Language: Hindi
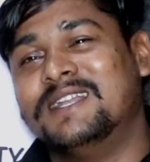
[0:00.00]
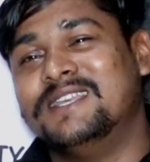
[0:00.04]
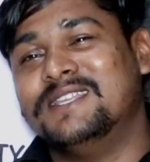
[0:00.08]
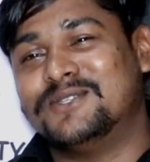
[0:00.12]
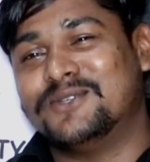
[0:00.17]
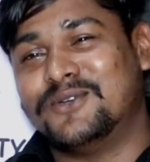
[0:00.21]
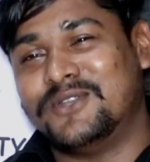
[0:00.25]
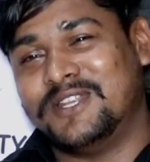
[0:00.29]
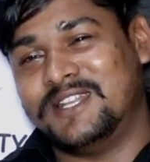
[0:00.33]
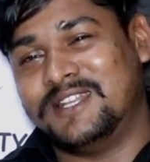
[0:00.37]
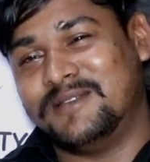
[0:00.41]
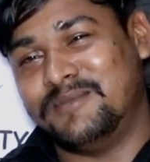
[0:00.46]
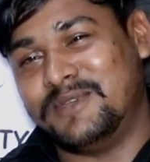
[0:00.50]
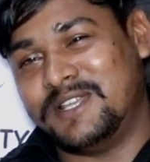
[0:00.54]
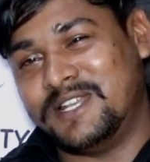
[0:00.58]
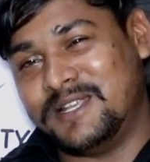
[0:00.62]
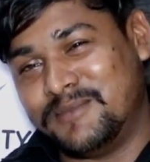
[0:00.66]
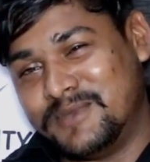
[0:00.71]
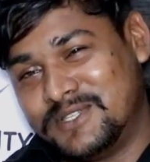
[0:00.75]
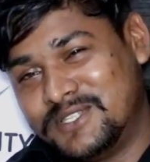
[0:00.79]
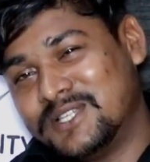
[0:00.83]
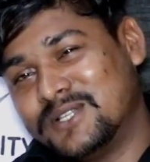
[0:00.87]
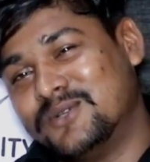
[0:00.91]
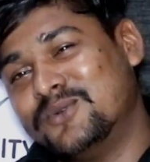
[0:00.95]
वाली छोरी ने मेरे
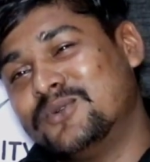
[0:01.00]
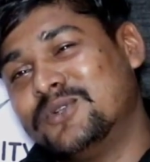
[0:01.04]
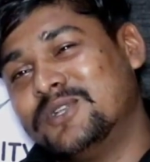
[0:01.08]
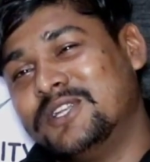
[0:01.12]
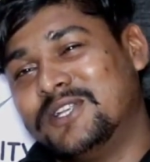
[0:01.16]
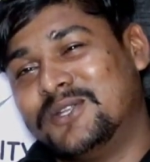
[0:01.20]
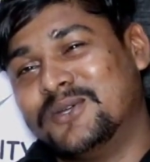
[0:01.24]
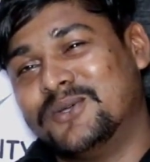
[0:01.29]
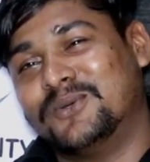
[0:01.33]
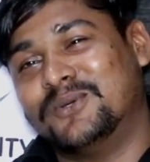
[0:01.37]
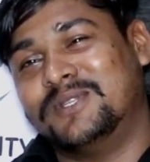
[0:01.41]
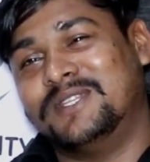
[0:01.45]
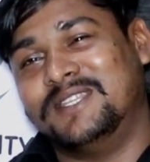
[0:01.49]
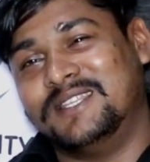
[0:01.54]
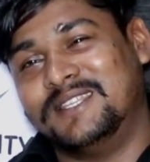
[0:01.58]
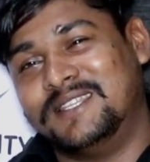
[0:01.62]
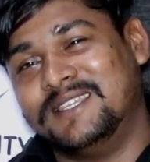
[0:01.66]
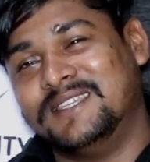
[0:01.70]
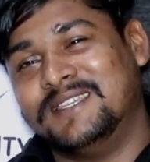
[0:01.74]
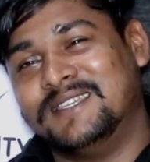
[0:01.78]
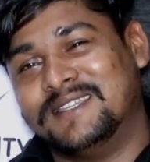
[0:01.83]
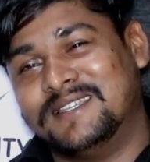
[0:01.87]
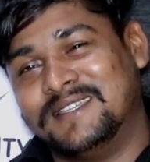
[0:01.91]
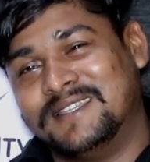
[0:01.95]
में सकूटी ठोक दी थी